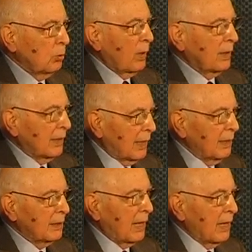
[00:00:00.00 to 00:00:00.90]
guarda
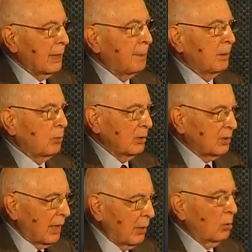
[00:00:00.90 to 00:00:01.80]
all'Italia per
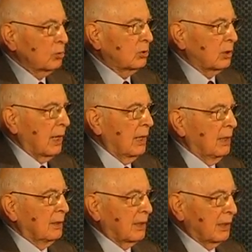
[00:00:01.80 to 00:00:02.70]
questa nostra
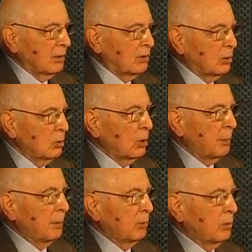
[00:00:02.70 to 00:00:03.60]

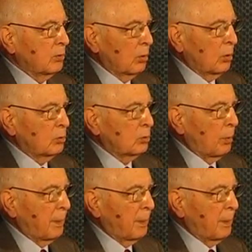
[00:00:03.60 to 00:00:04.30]
tradizione, per questo nostro